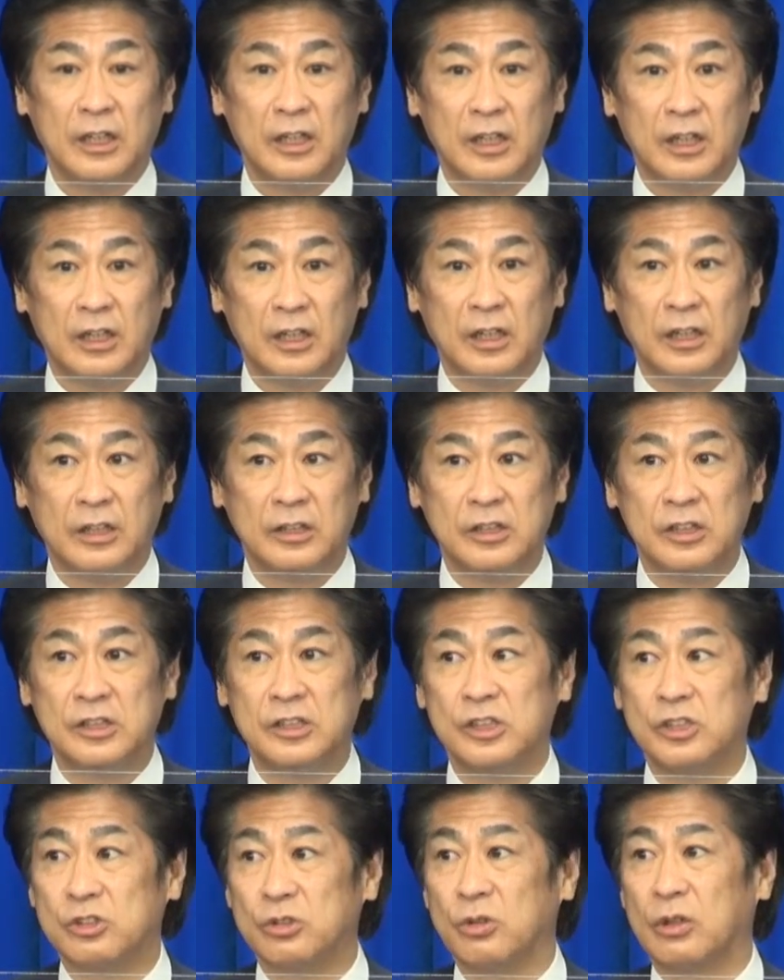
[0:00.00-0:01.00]
えー、妊
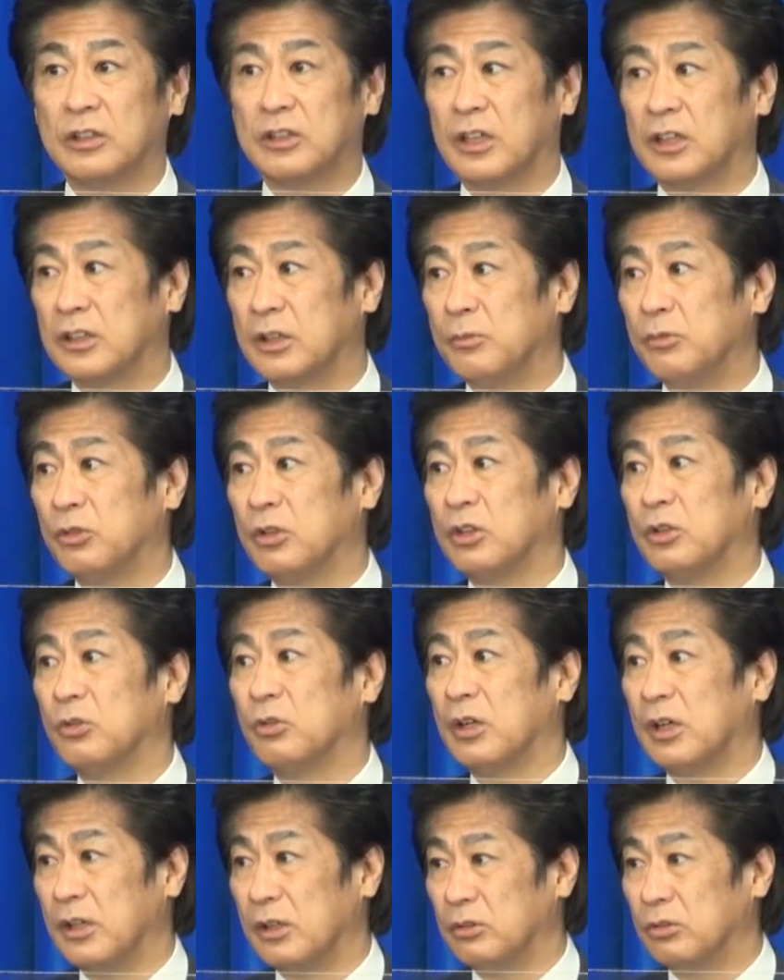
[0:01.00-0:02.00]
娠中の方々も受け
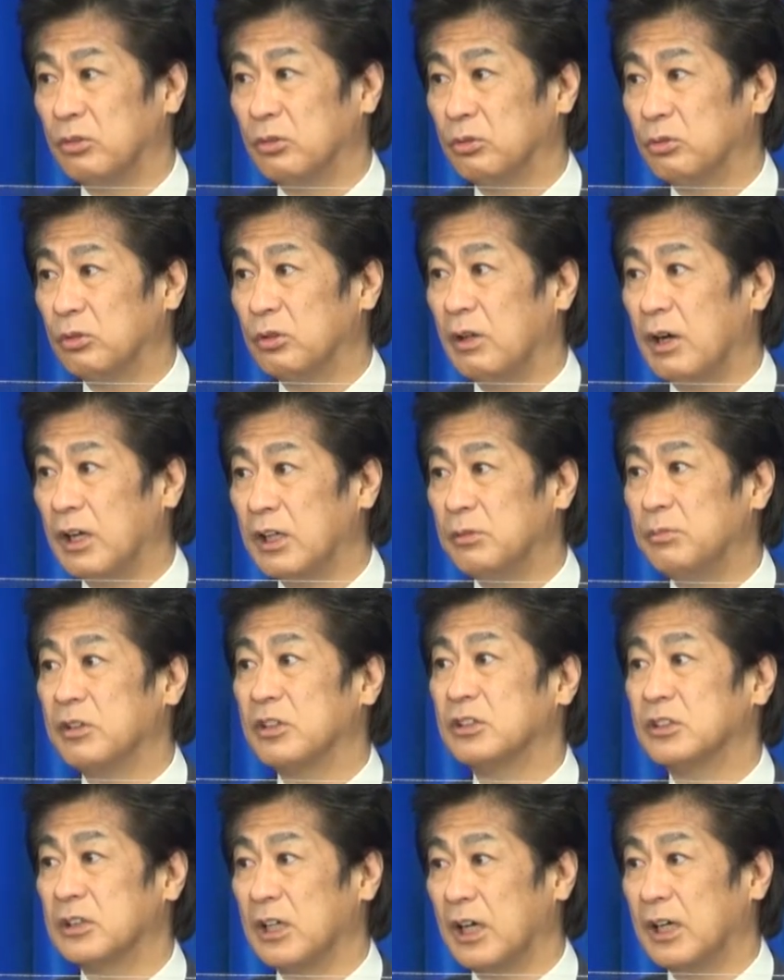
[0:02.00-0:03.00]
ておられるということではあり
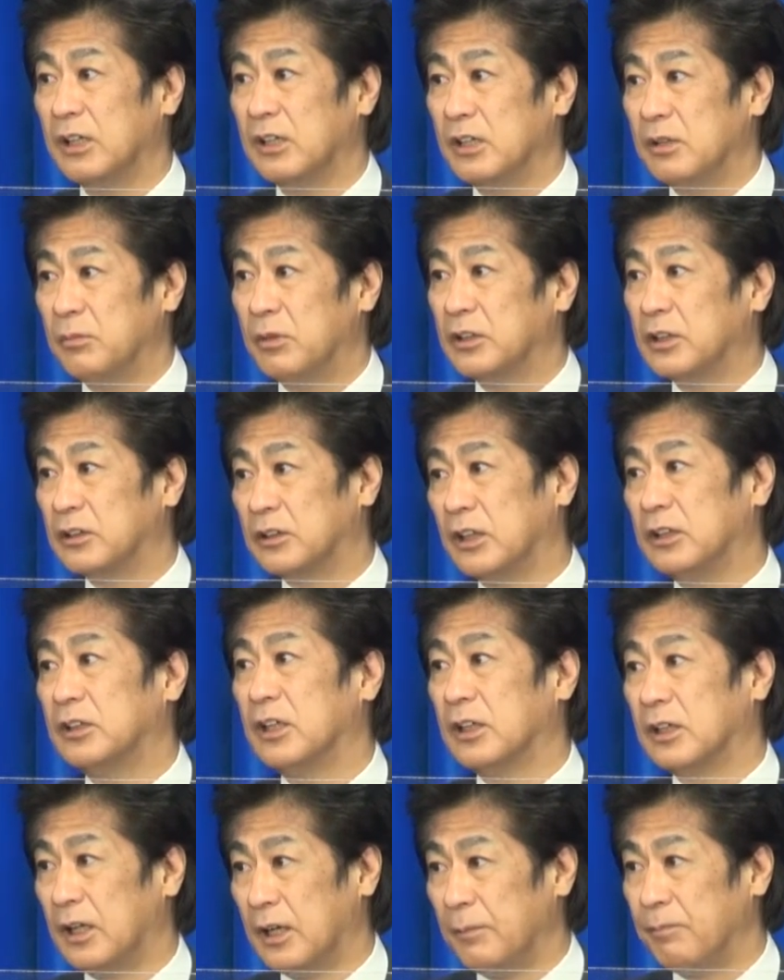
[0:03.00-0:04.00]
ますがまだ
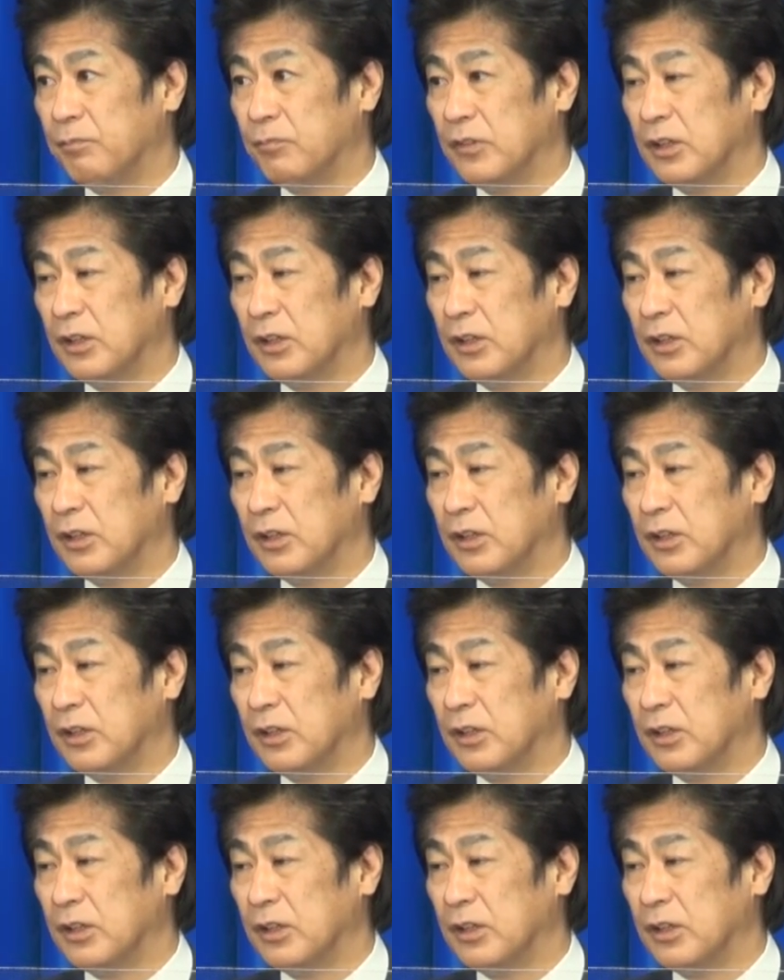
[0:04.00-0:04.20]
データが、